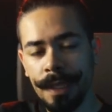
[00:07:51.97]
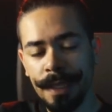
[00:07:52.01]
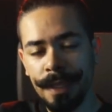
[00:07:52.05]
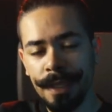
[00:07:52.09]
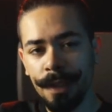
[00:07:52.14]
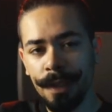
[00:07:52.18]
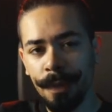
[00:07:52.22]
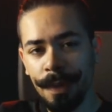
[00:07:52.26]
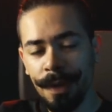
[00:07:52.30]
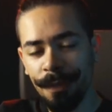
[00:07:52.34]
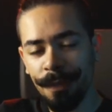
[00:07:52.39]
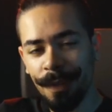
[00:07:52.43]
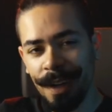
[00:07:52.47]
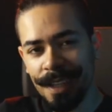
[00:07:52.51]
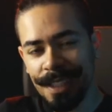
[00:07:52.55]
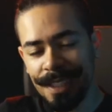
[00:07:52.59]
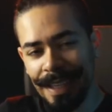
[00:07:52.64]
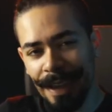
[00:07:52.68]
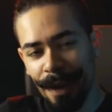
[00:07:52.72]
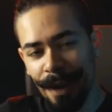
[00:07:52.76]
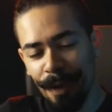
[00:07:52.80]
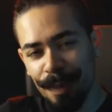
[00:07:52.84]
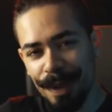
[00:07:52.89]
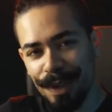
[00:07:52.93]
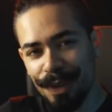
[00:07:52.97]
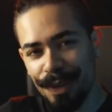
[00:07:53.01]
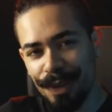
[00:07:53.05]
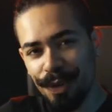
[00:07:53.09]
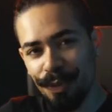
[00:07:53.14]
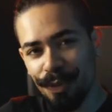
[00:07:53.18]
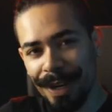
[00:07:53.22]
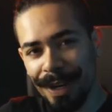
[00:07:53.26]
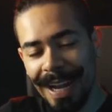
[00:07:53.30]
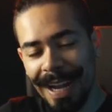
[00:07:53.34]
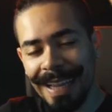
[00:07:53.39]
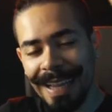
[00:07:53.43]
Então ele faz
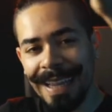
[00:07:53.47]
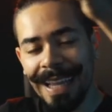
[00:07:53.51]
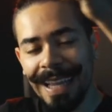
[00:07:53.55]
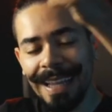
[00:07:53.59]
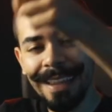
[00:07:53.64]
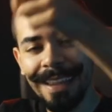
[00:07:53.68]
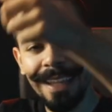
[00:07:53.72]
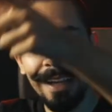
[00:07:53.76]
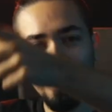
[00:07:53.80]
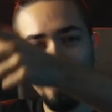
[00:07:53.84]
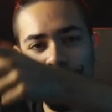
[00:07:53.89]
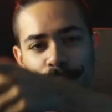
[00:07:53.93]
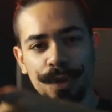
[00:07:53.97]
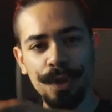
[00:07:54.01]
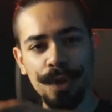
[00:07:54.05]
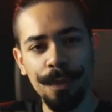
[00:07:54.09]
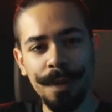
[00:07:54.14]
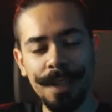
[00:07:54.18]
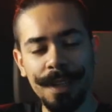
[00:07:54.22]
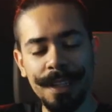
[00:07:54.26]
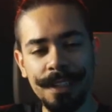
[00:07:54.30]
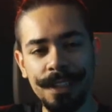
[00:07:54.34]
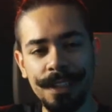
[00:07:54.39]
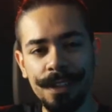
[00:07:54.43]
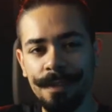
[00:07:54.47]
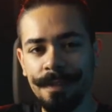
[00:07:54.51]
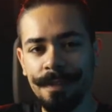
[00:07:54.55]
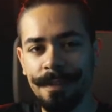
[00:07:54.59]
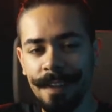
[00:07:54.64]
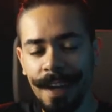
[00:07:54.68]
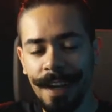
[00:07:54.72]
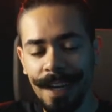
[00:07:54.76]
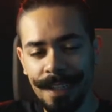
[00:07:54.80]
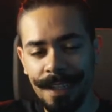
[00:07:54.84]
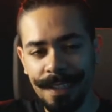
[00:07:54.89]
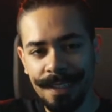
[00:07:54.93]
realmente um catadão sobre
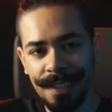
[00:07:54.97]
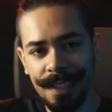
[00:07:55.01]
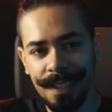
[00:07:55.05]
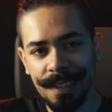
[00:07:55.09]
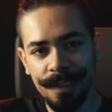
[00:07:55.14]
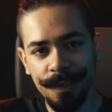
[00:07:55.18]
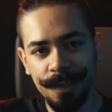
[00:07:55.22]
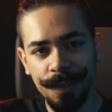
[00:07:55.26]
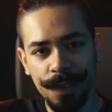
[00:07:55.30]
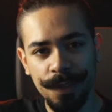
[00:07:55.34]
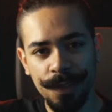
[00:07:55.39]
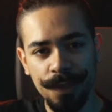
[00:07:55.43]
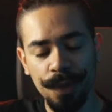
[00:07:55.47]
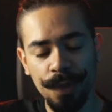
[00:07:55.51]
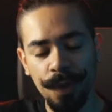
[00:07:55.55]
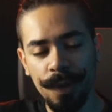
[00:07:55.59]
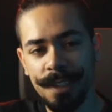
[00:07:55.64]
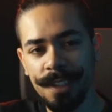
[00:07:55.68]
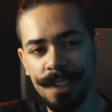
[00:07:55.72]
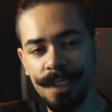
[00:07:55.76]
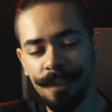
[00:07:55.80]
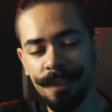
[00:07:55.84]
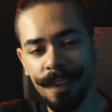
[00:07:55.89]
diversas visões,